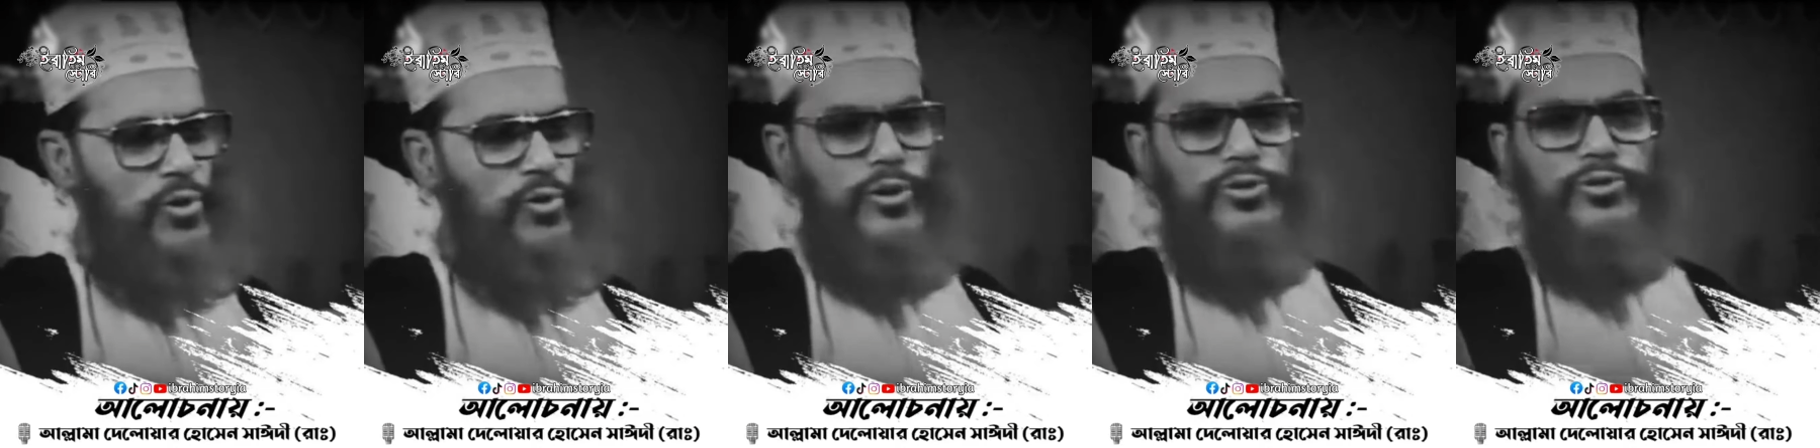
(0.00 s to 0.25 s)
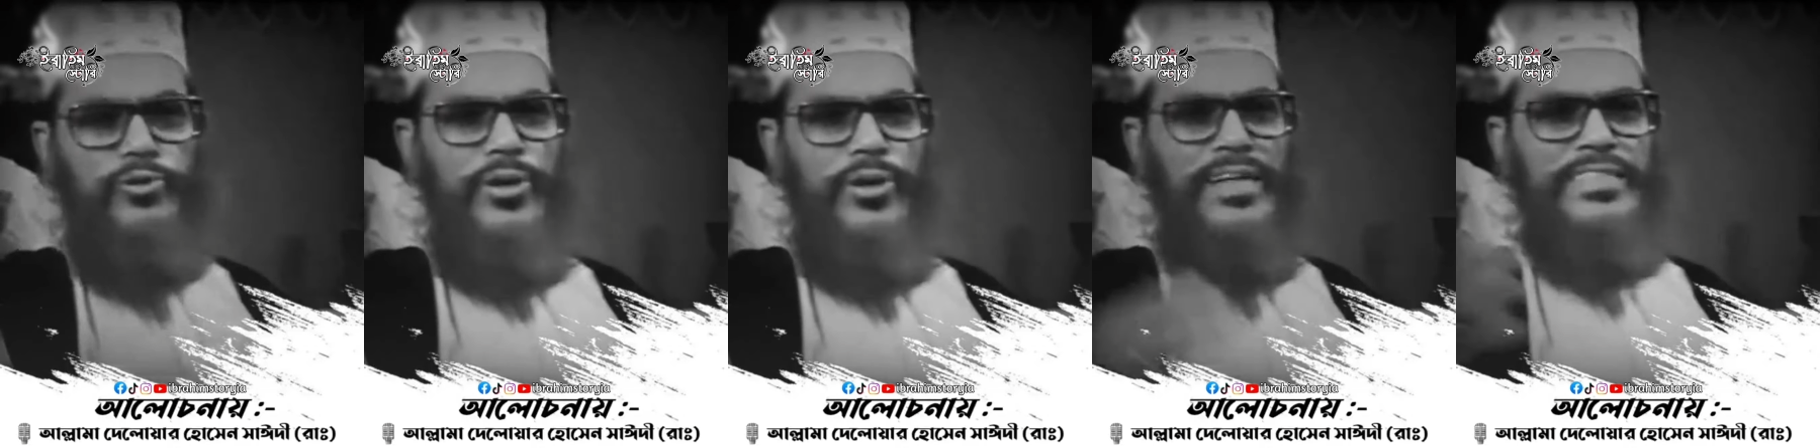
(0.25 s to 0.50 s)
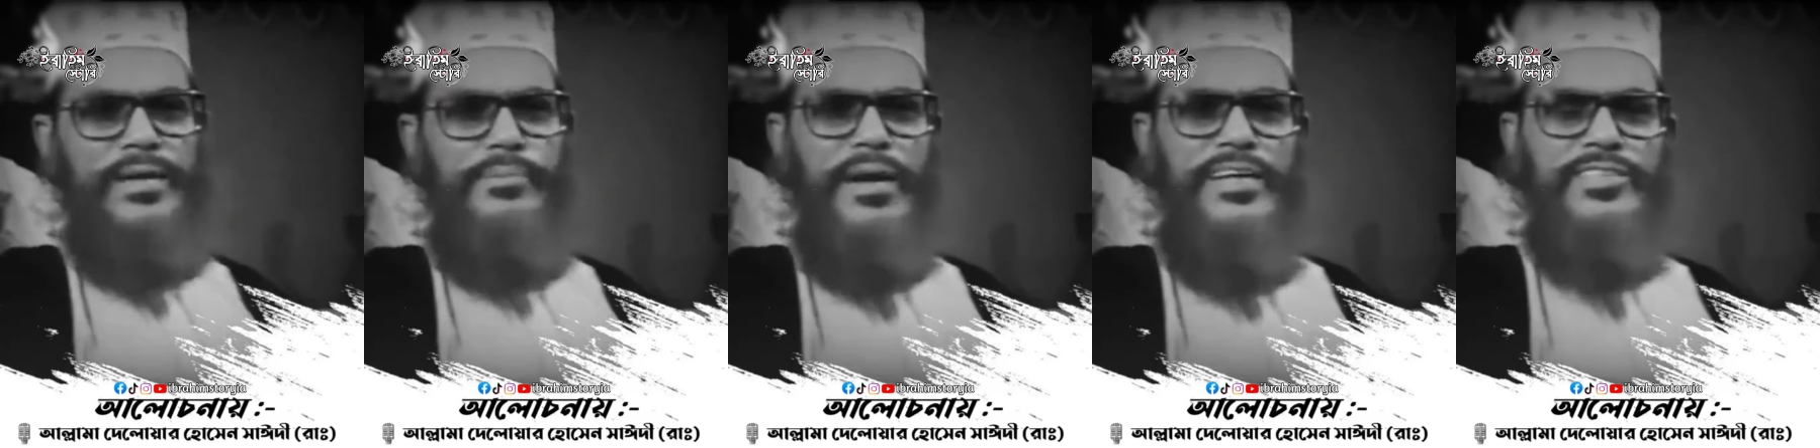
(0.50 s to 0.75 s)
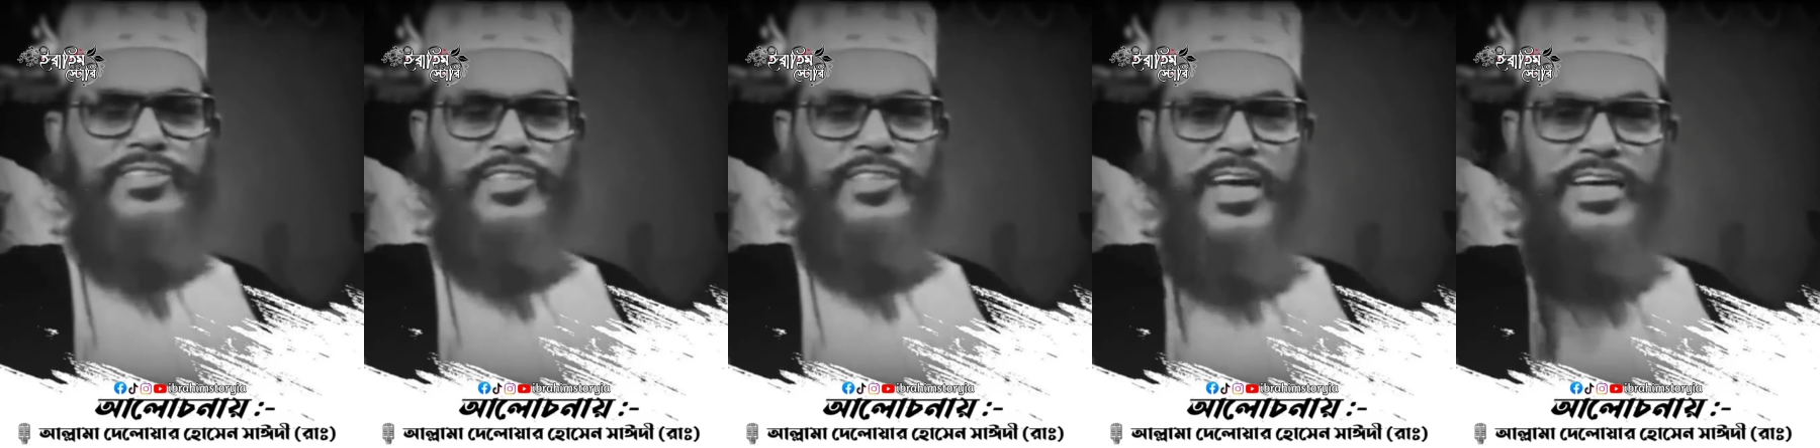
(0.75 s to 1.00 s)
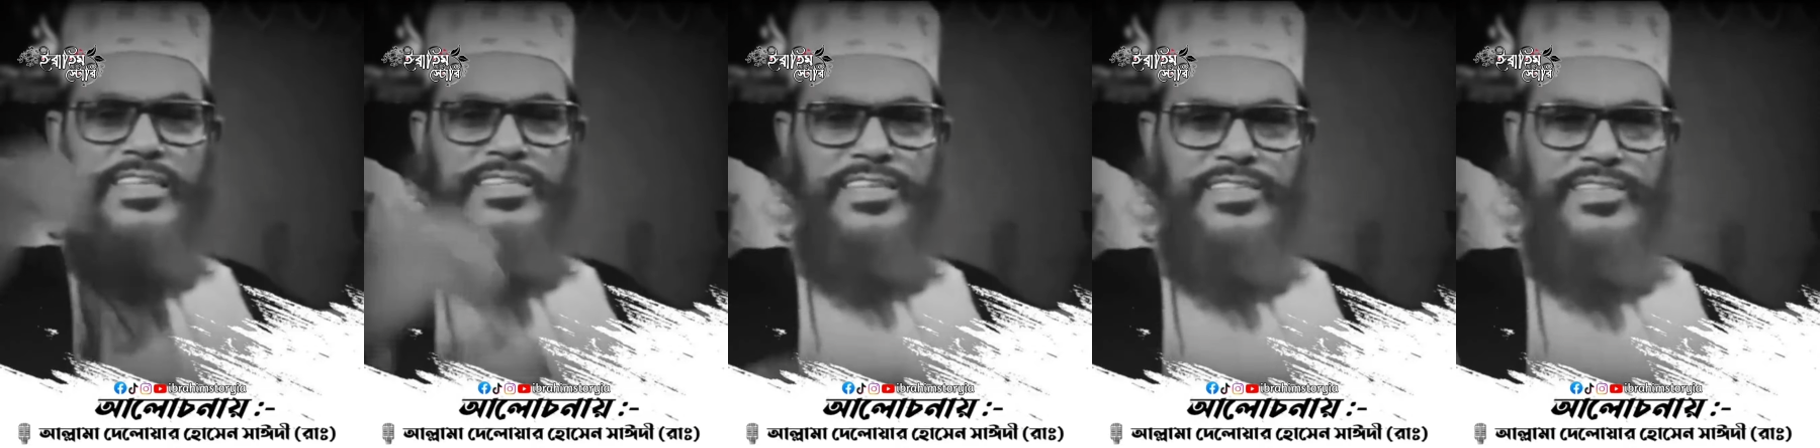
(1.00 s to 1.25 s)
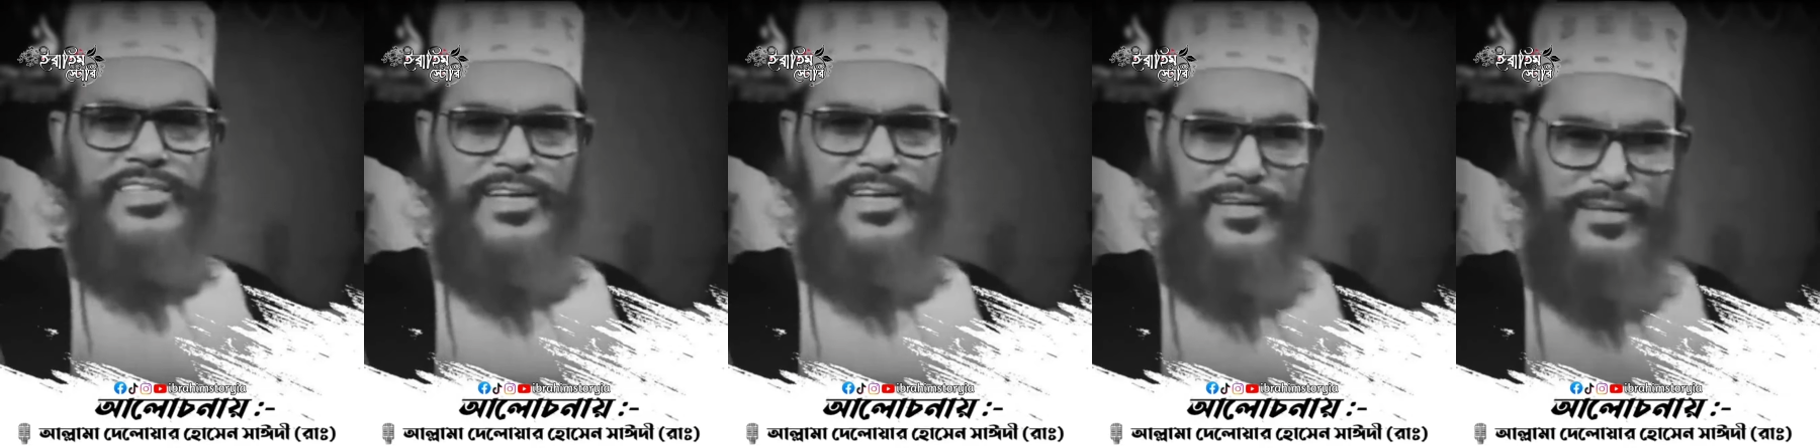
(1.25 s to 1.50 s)
কত রাজা বাদশাহ
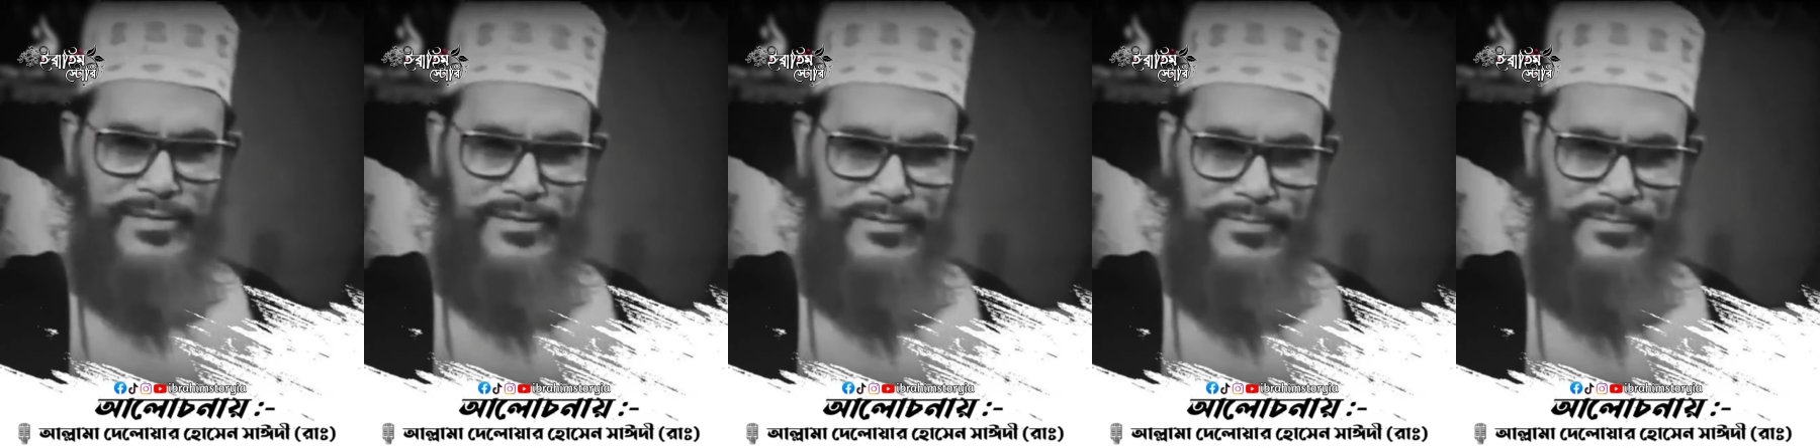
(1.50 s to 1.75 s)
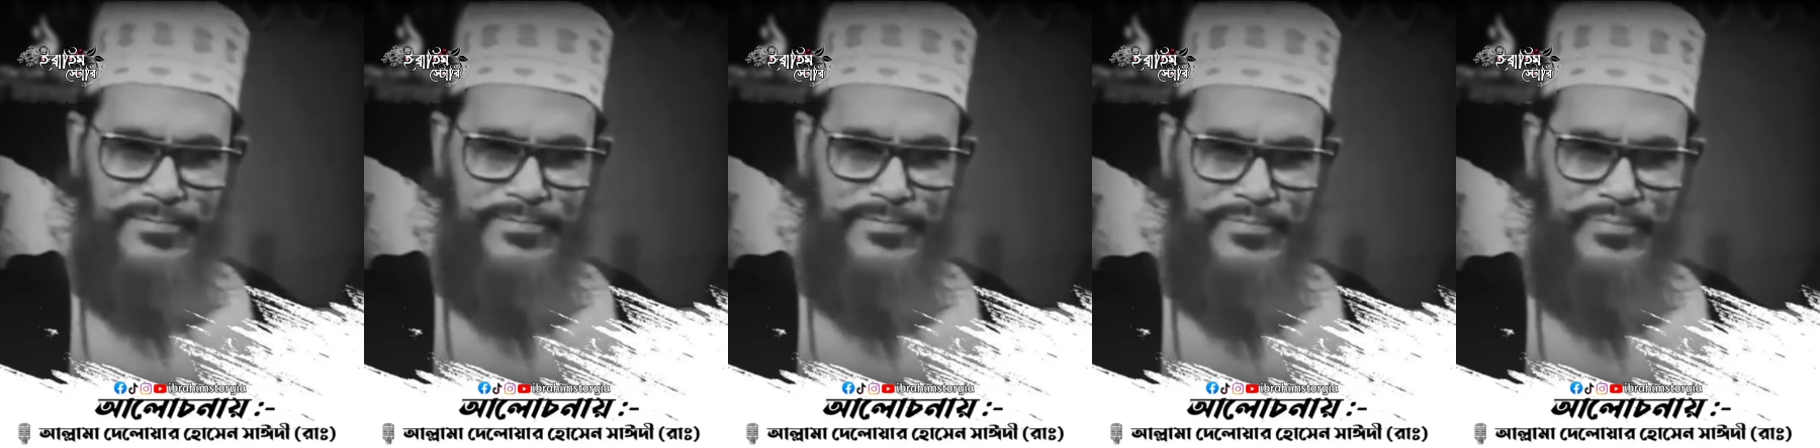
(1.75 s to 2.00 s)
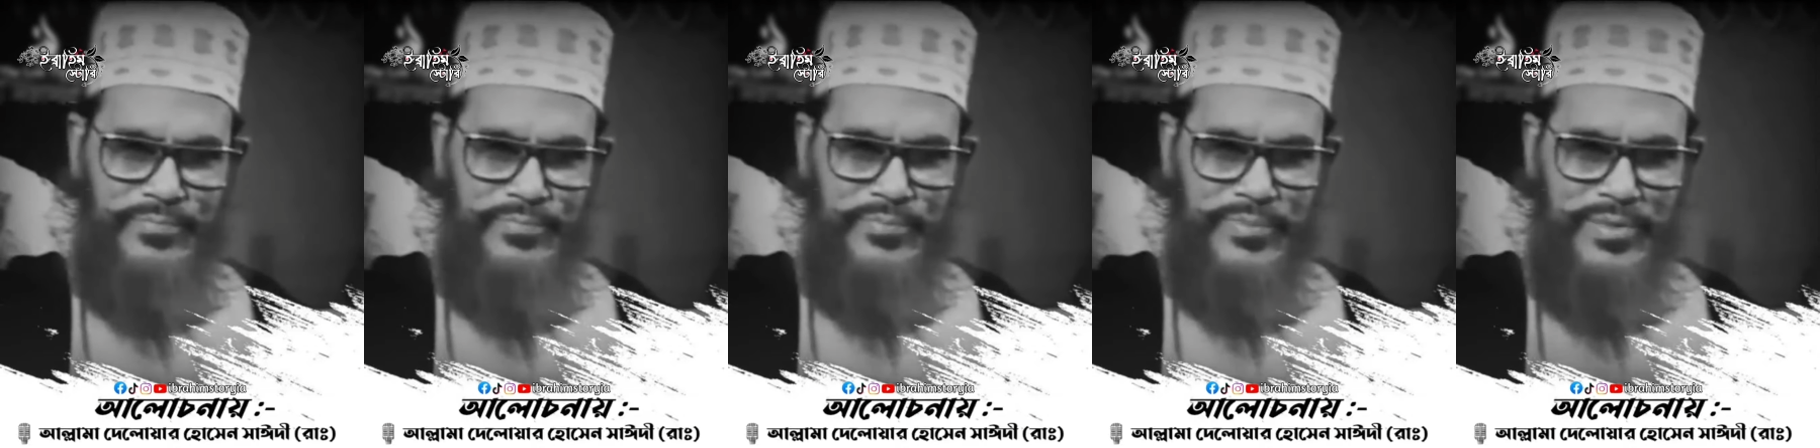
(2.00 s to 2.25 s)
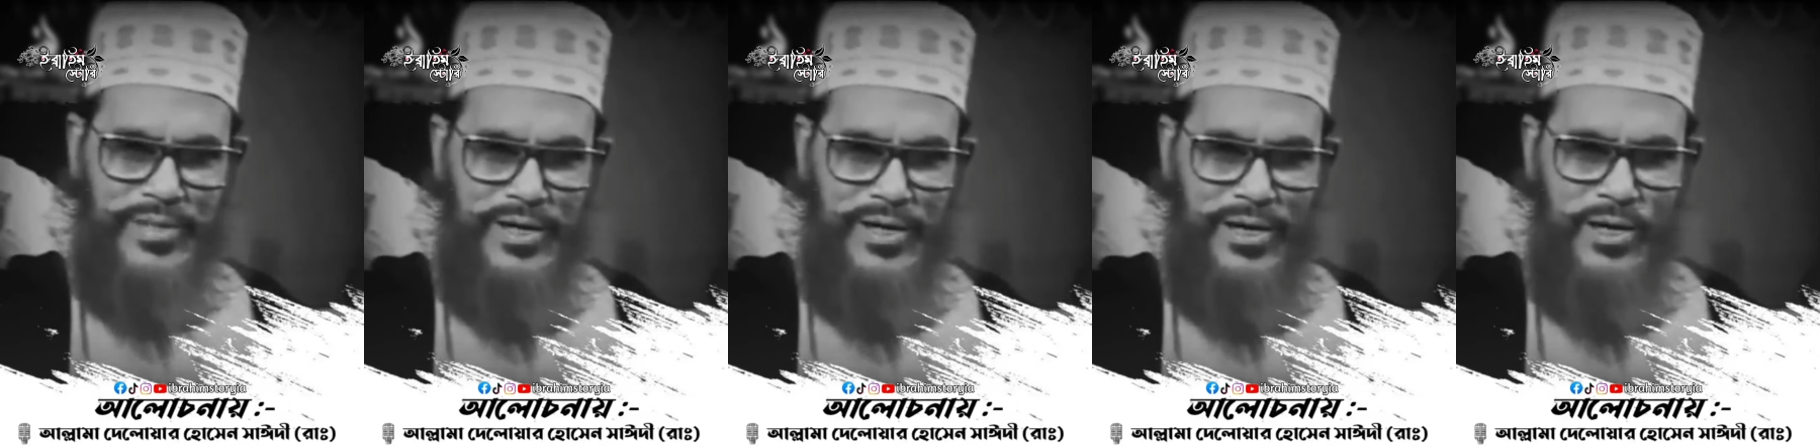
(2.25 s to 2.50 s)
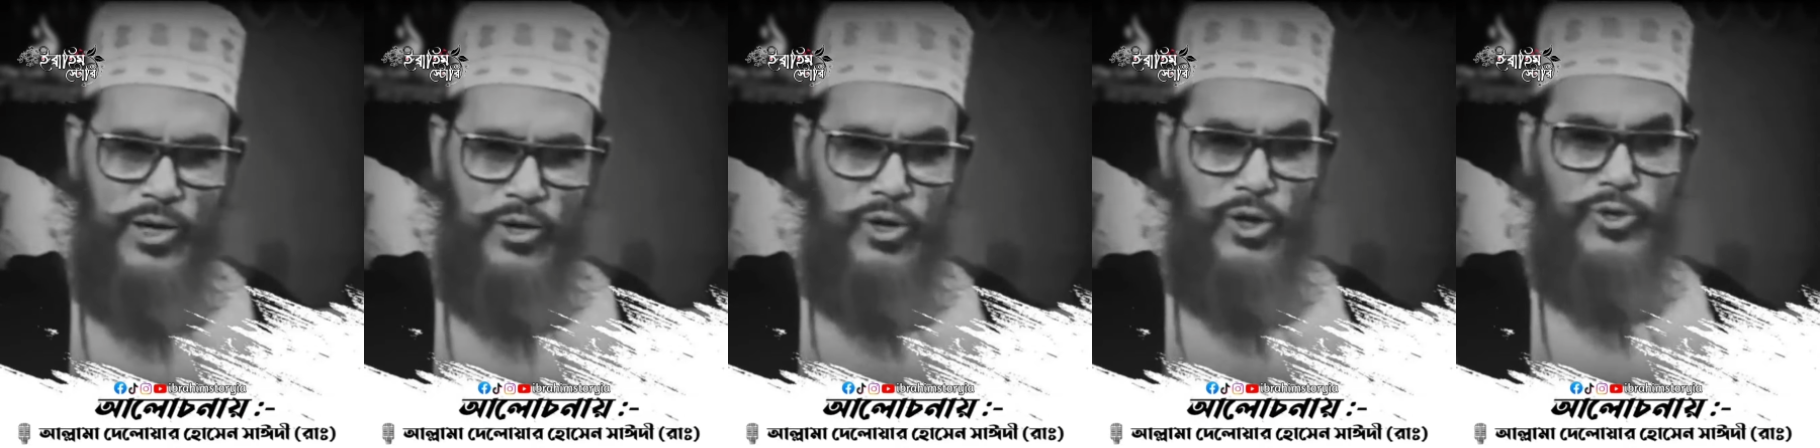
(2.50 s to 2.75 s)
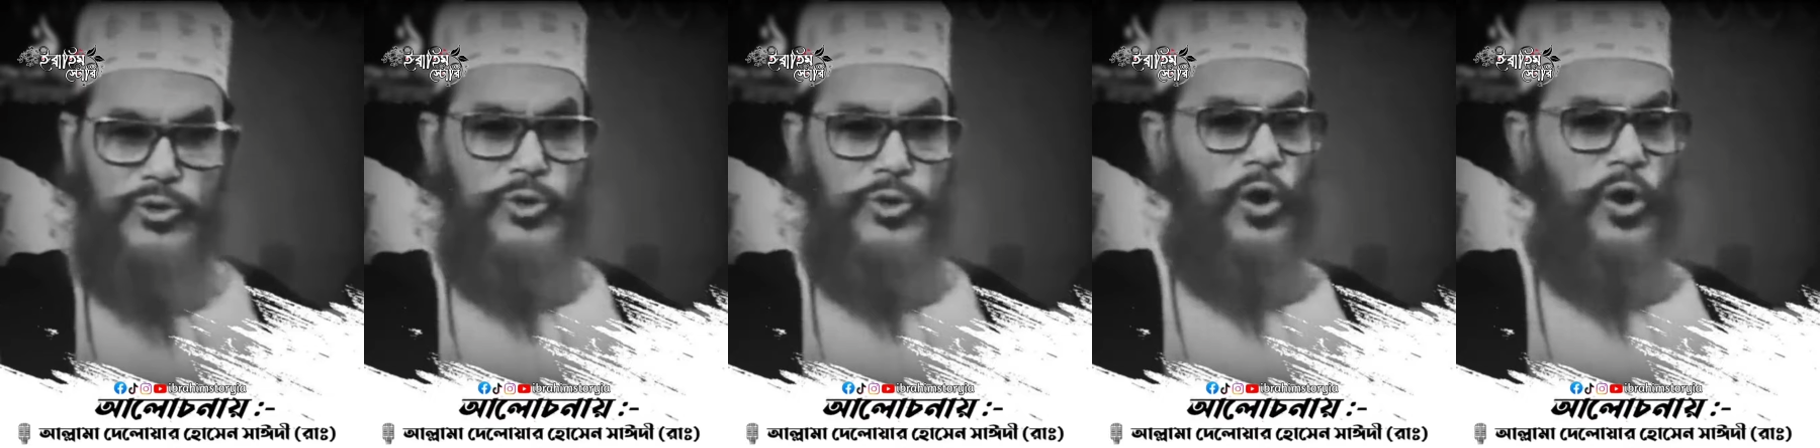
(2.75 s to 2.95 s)
এসেছেন কত